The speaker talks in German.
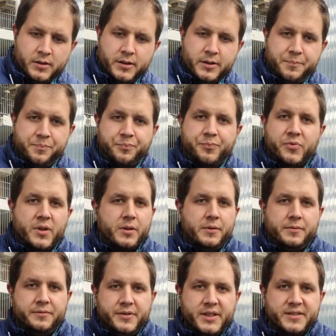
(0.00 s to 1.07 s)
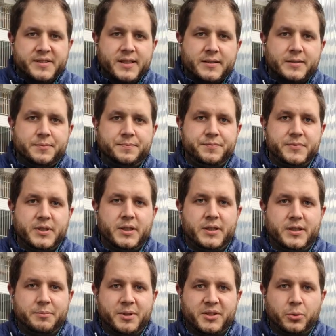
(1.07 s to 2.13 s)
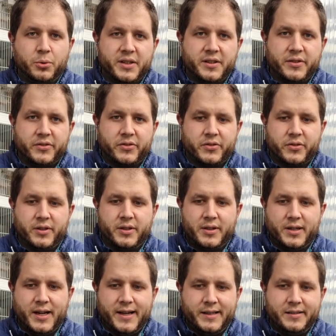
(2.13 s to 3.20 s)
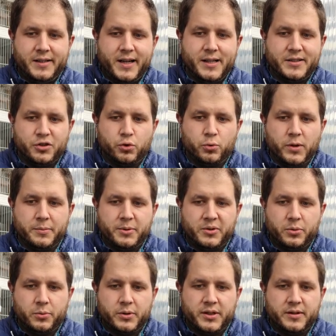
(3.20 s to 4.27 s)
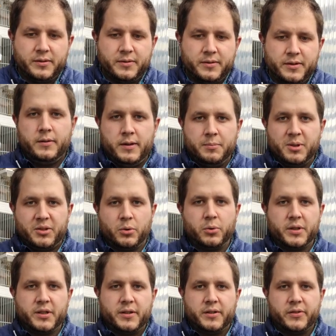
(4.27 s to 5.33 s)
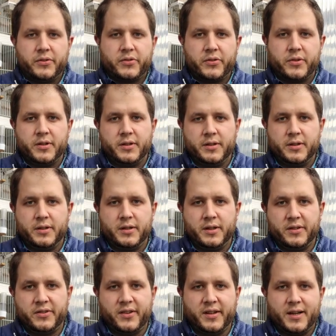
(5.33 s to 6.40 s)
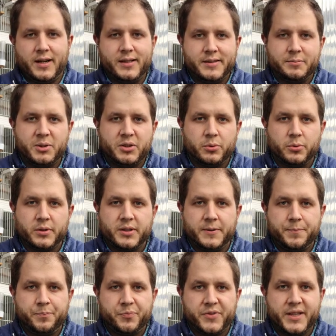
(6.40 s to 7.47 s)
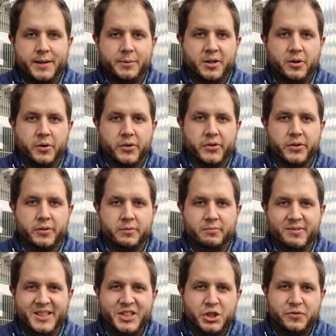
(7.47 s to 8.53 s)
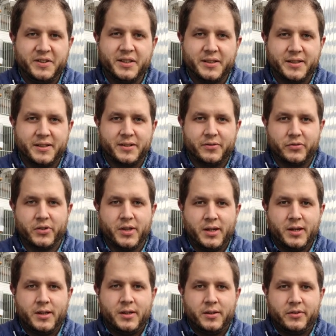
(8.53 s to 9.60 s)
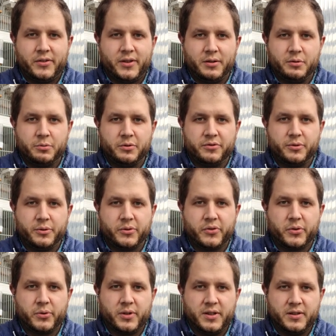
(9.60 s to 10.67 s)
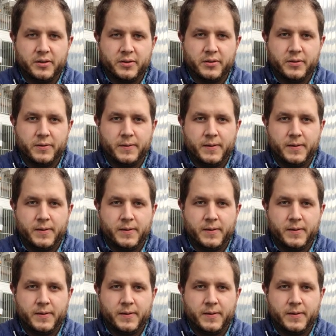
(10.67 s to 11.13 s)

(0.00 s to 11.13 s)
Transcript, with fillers: Ähm, wie gesagt, äh, die Methode ist äh, eigentlich eine alte Schule-Methode. Die Methode ist äh, eine sehr alte Methode, die aber auch nicht schwierig ist, sehr gut funktioniert